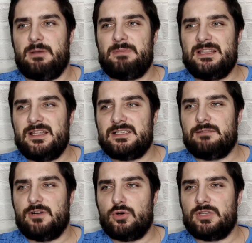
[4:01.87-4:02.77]

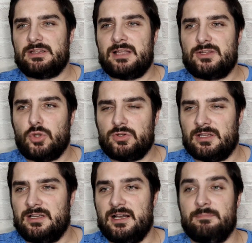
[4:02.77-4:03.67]
Победитель выходит на
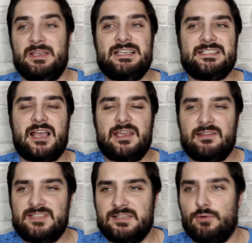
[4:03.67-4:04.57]
Тоттенхэм и,
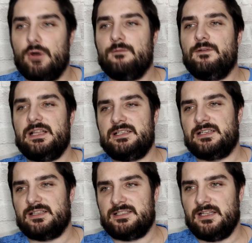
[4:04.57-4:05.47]
скорее всего,
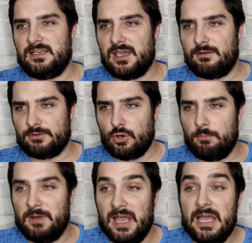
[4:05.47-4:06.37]
вылетит из Лиги
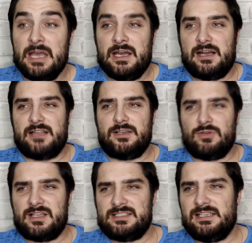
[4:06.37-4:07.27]
Европы. Хотя
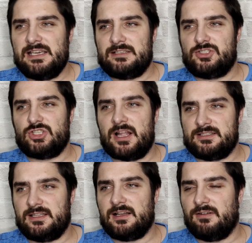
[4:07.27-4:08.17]
у нас есть
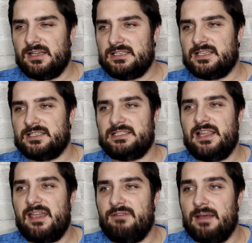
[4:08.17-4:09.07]
шанс договориться с
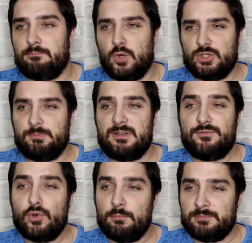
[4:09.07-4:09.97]
Леви. Может быть,
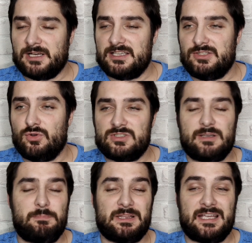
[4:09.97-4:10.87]
в нем
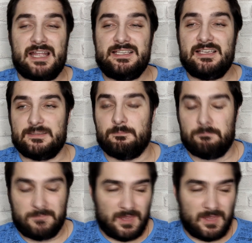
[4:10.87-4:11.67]
проснется патриотизм.